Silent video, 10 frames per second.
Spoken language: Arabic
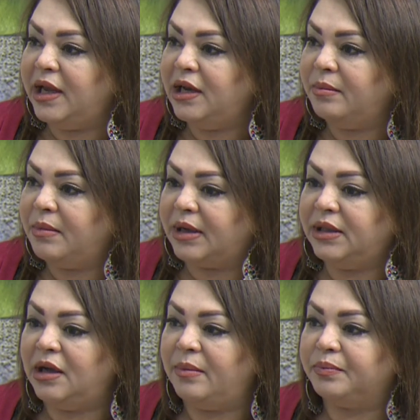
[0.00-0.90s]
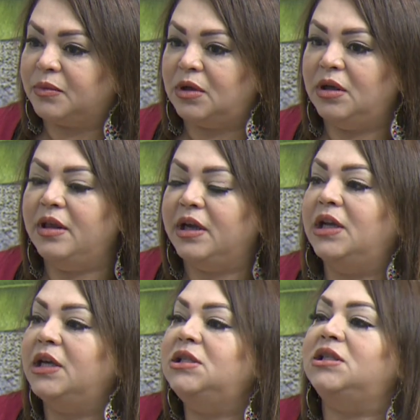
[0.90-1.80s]
انا معناتها اذا
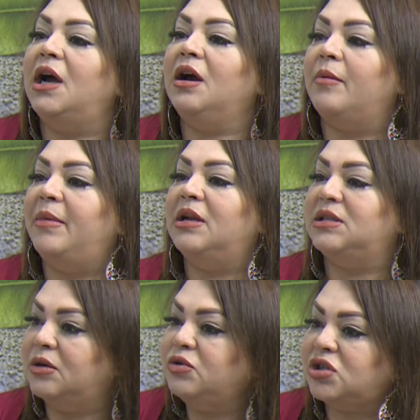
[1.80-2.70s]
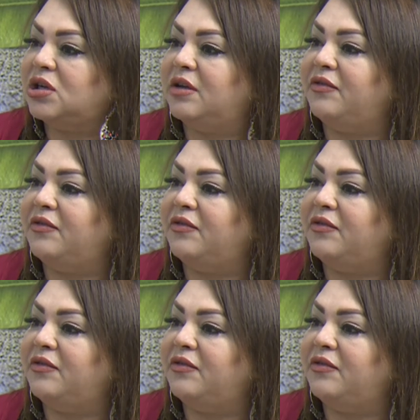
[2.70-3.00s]
كان انت هكا ملا زوجتك